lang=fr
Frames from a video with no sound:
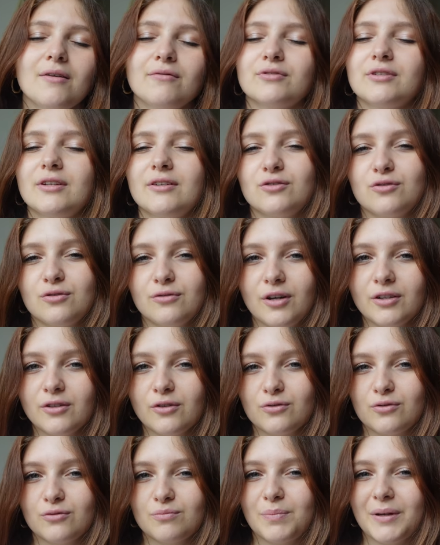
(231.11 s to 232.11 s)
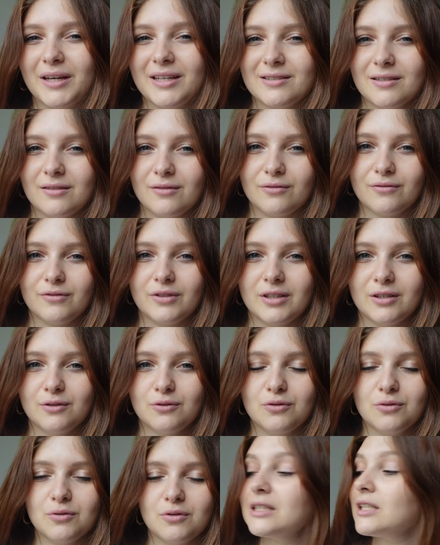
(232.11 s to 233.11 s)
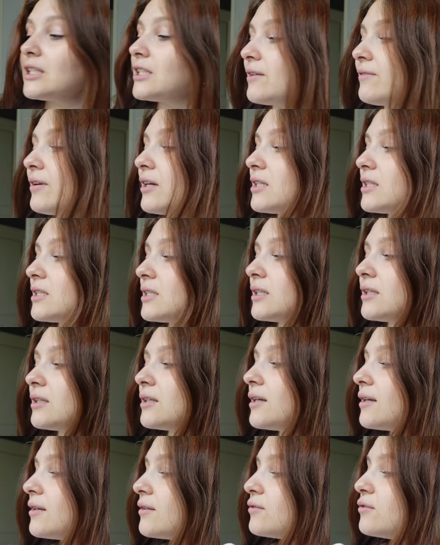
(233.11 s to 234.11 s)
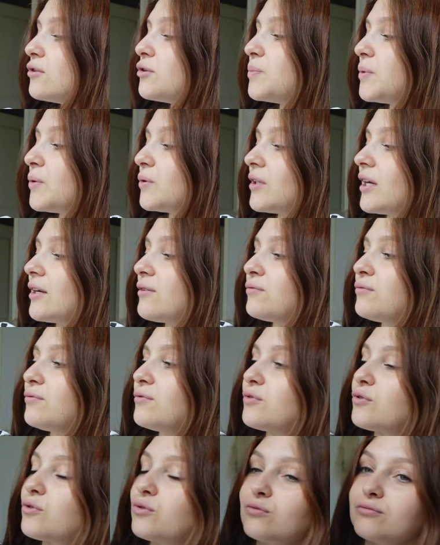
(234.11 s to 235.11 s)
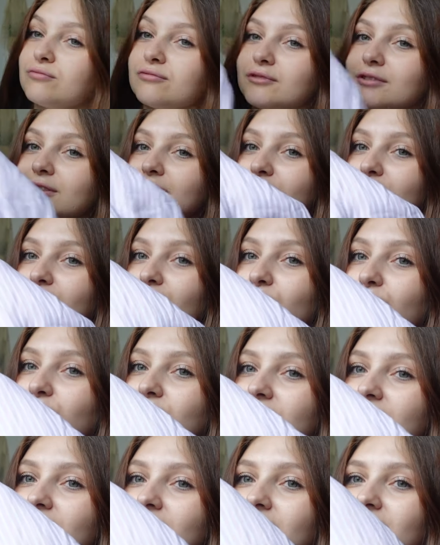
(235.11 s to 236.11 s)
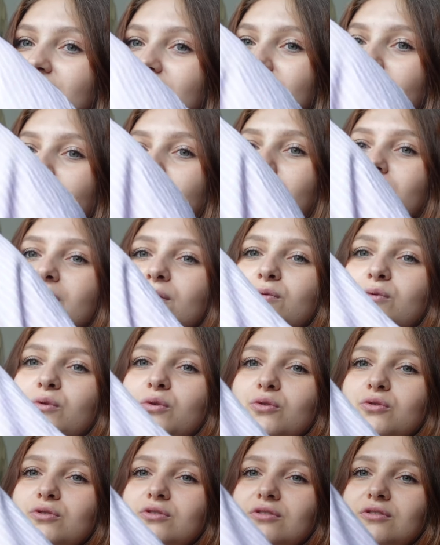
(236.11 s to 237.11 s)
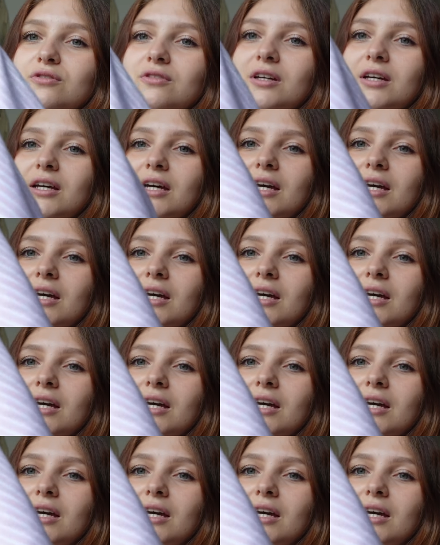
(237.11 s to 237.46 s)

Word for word: Vous avez dû le voir dans une précédente vidéo. Je disais que j'avais acheté deux pantalons, dont celui-ci. C'est un pantalon rose